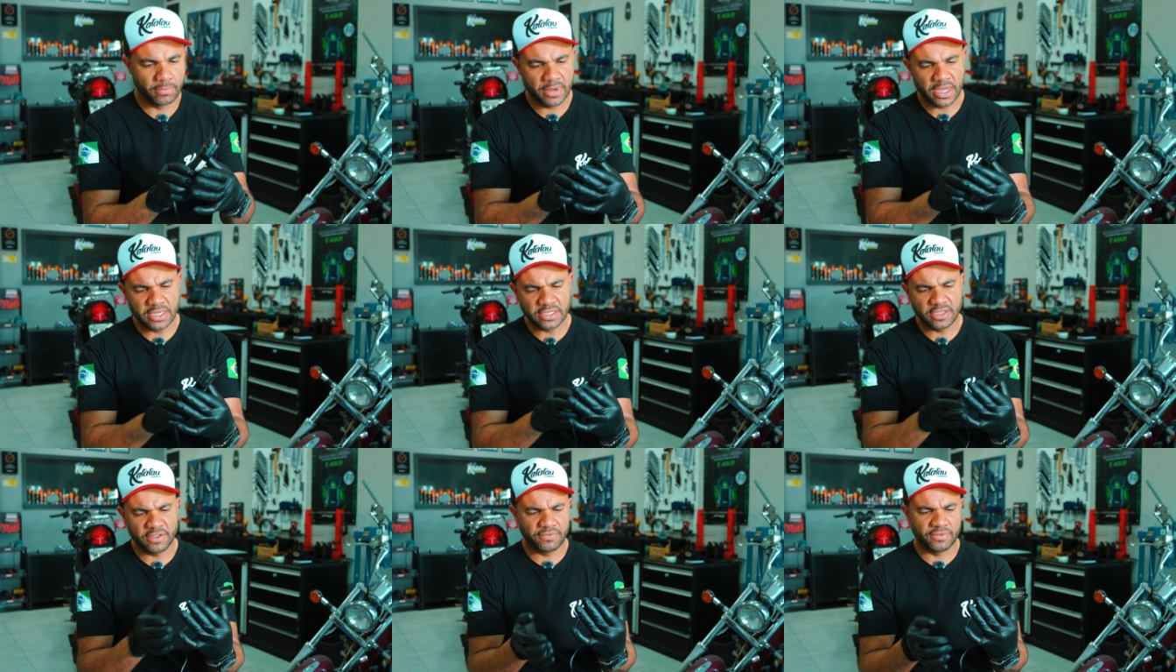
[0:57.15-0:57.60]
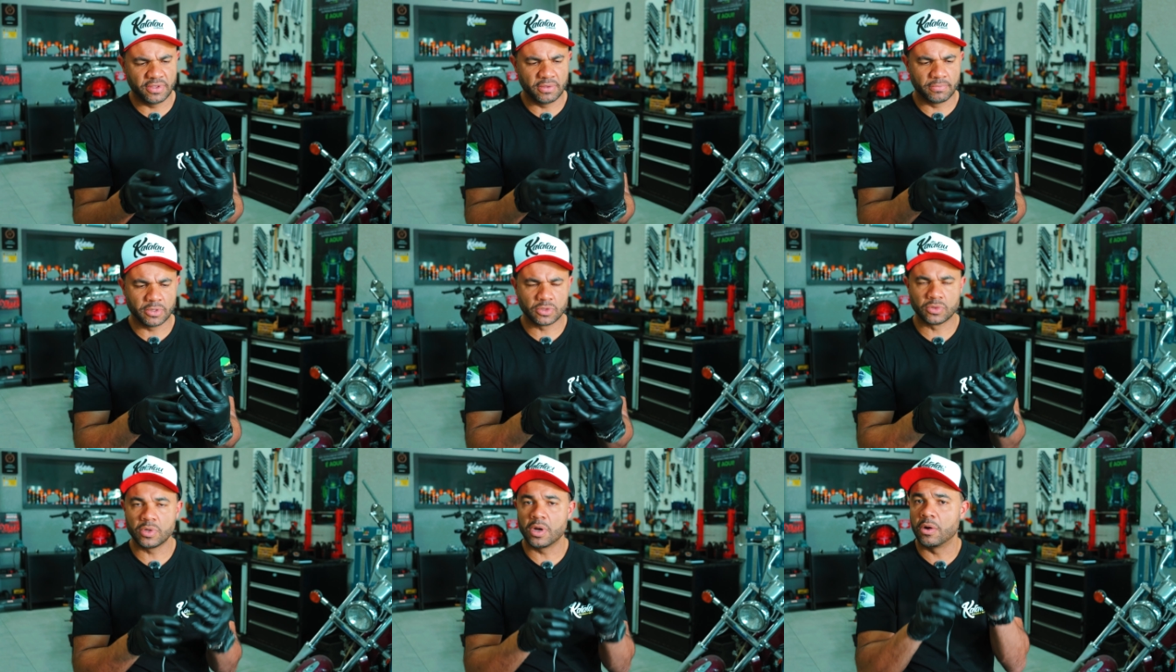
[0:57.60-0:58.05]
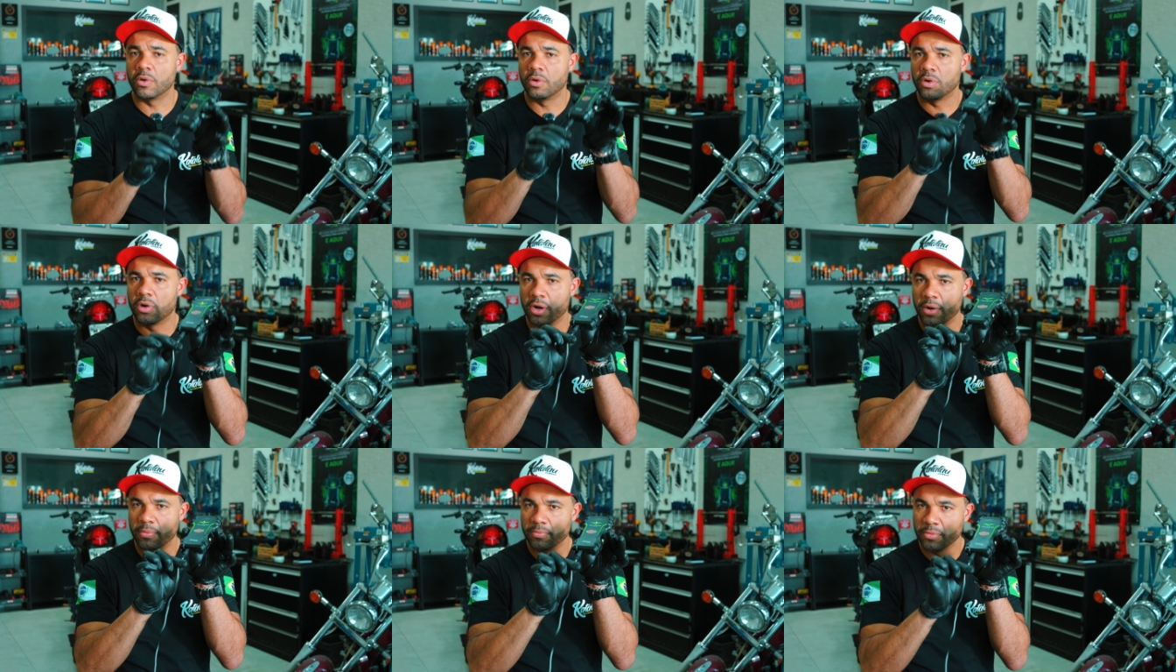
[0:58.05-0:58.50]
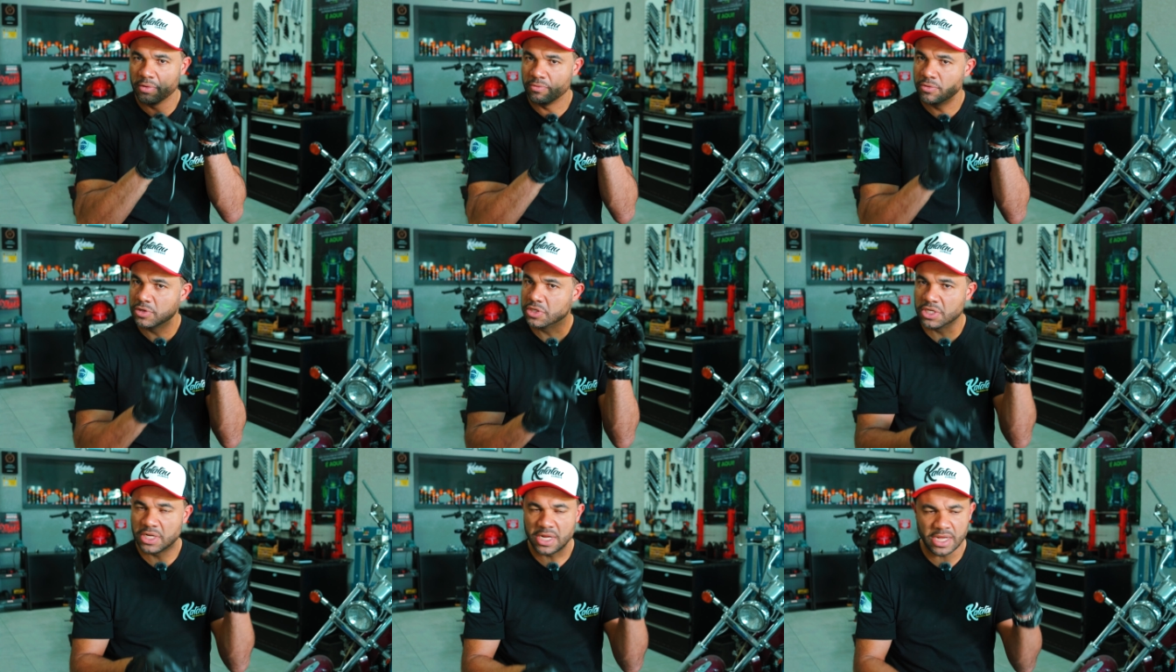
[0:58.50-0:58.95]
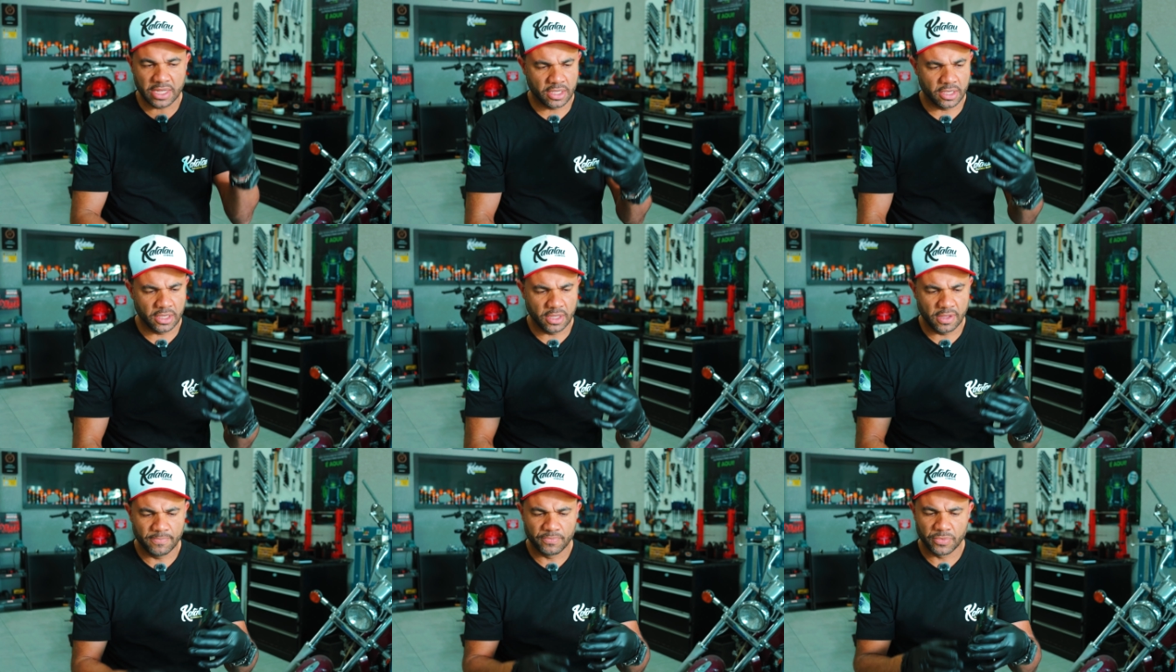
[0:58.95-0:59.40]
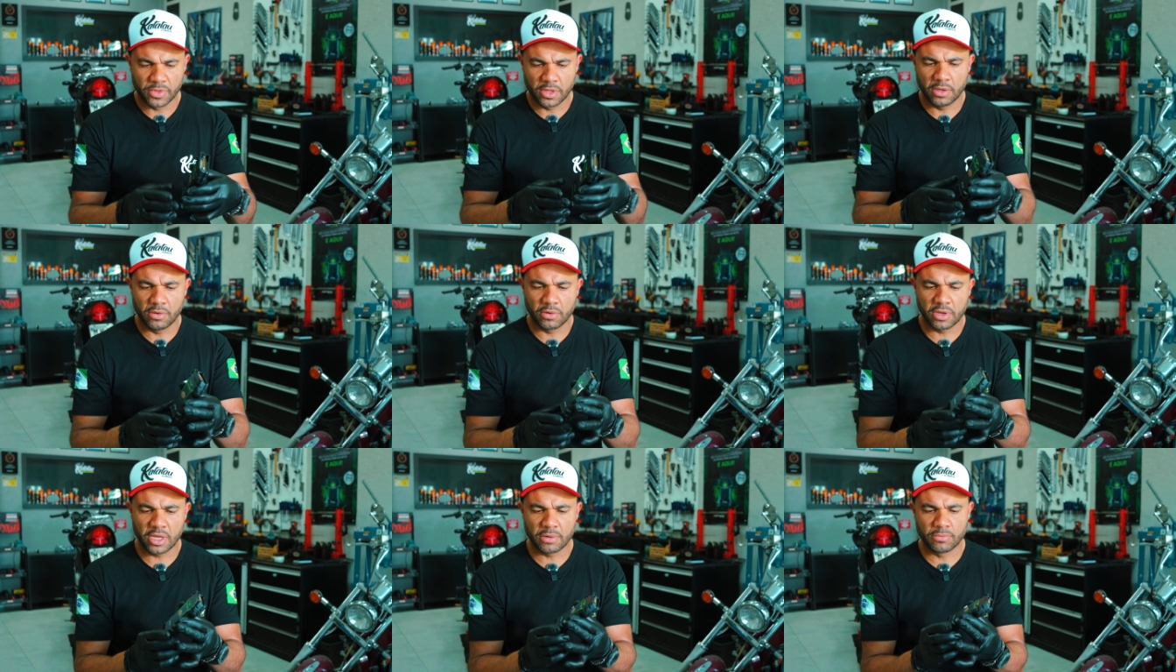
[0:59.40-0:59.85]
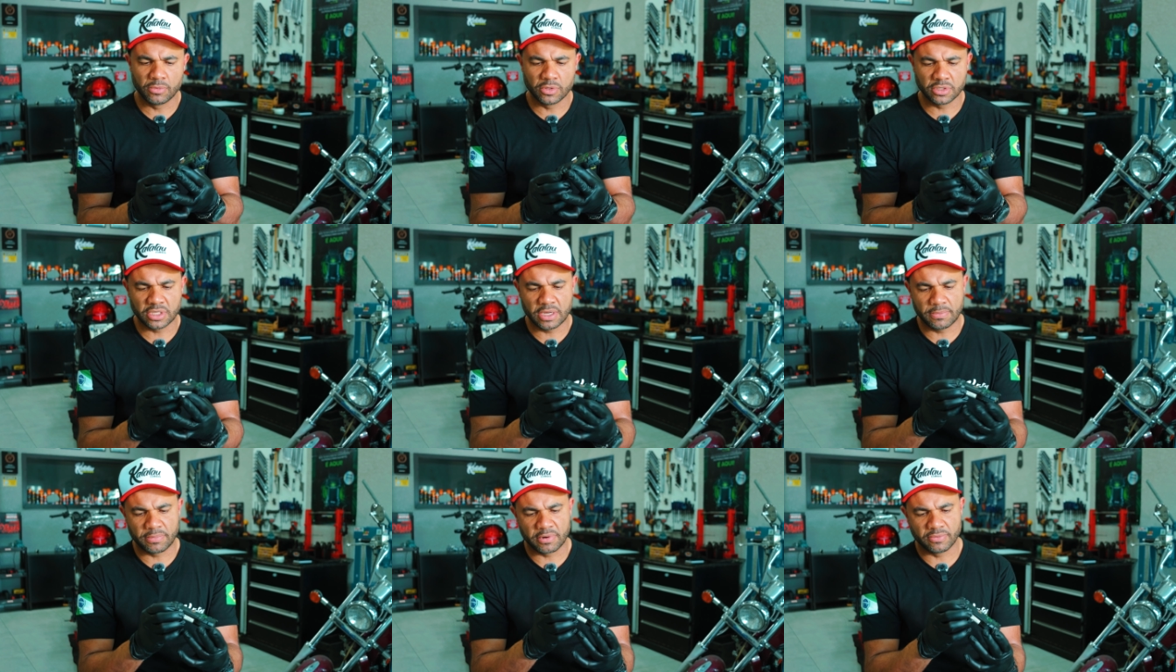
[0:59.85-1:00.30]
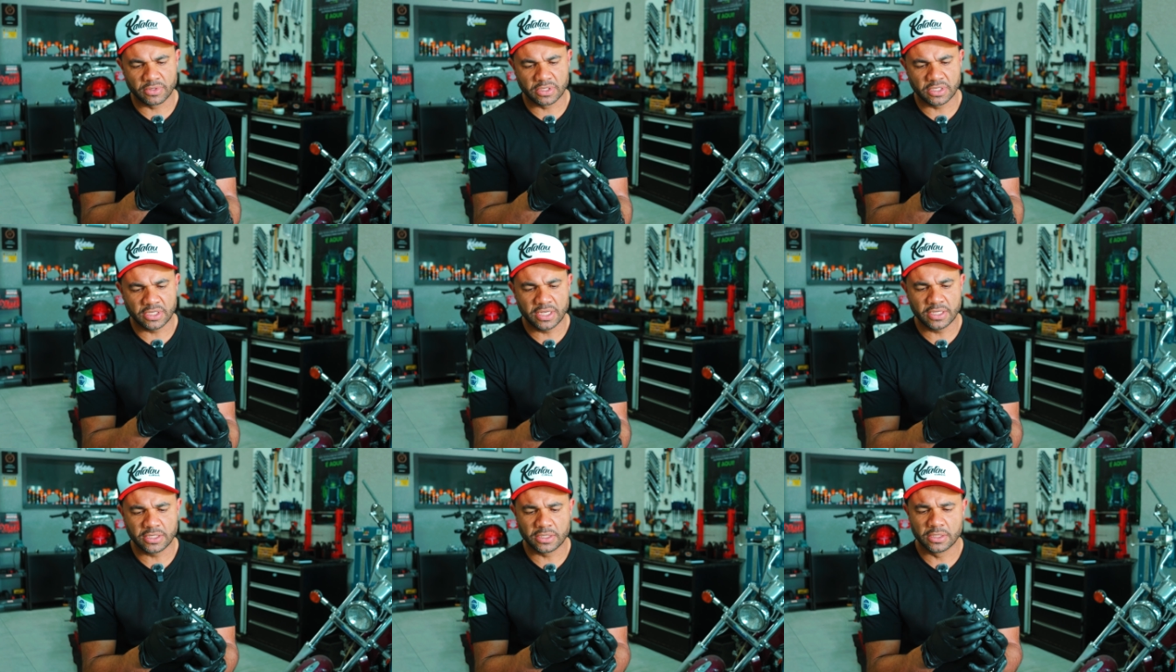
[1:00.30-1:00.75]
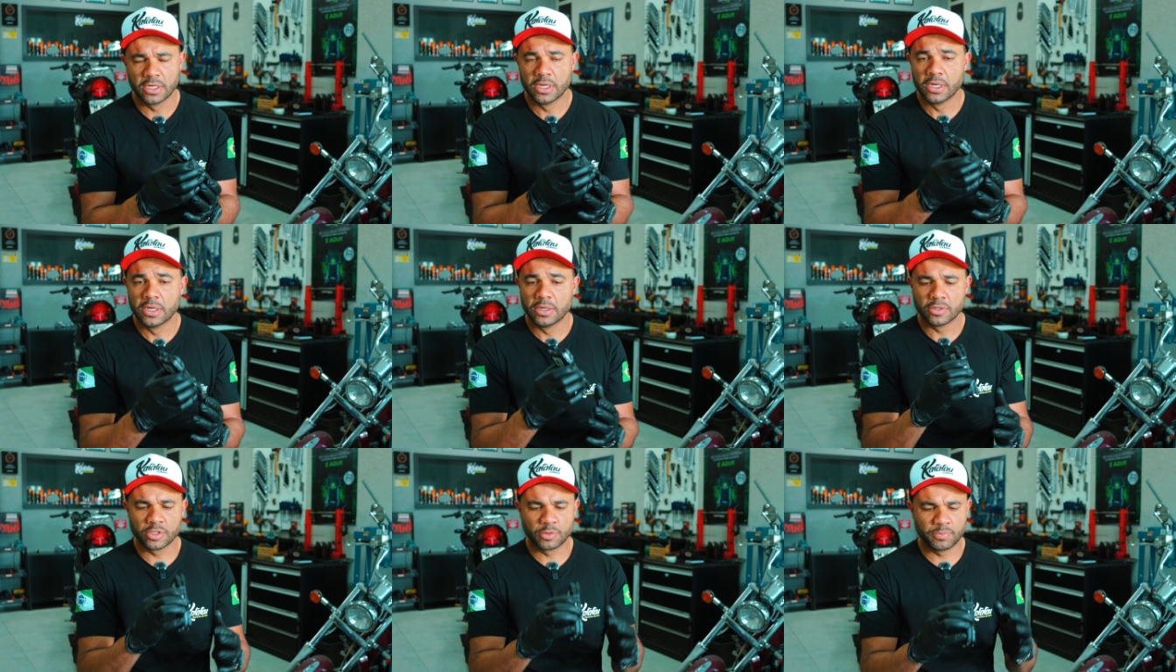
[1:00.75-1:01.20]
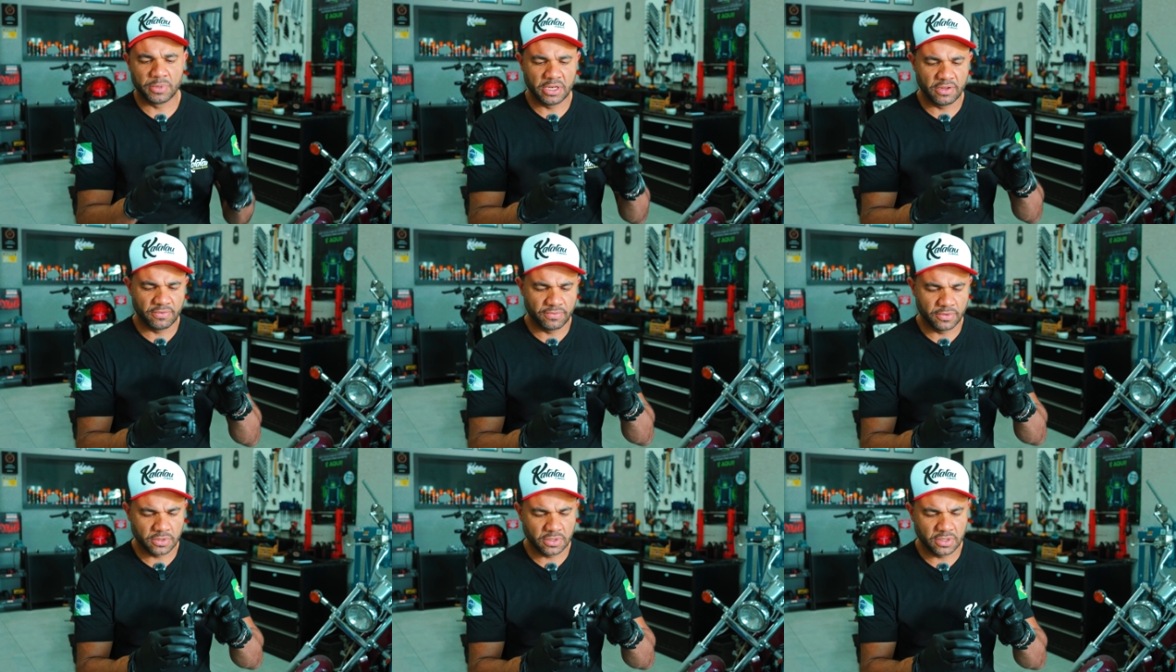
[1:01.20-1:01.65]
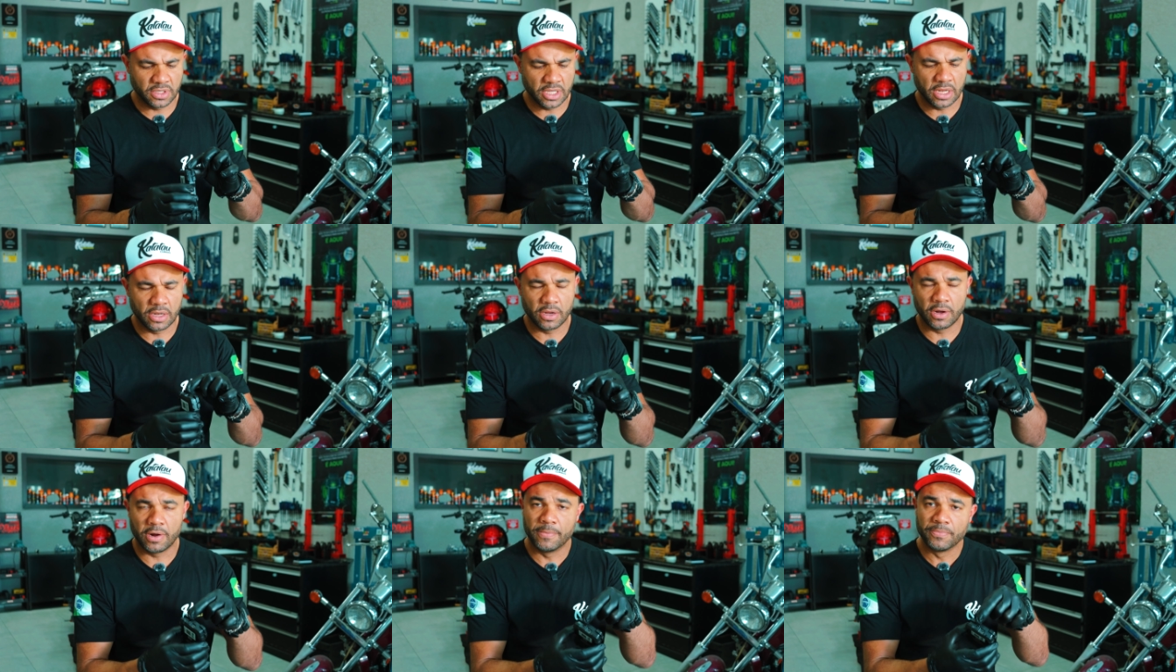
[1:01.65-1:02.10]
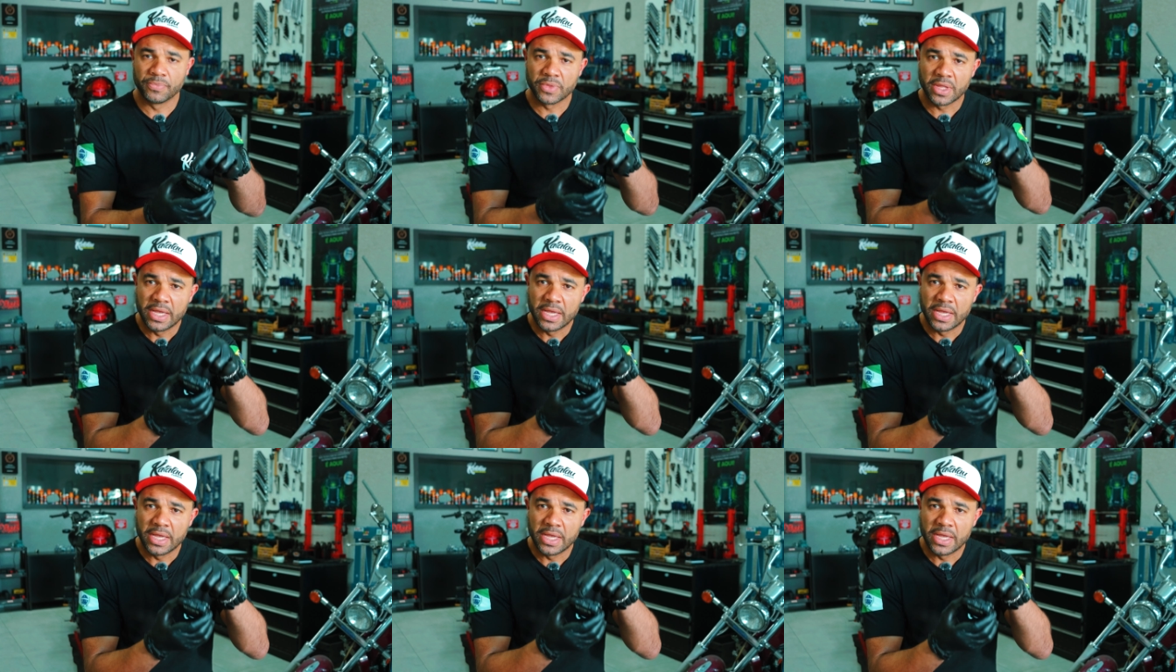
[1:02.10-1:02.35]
Mas enfim, pessoal, ó, eu vou tirar aqui e eu quero mostrar para vocês os benefícios dele, ó.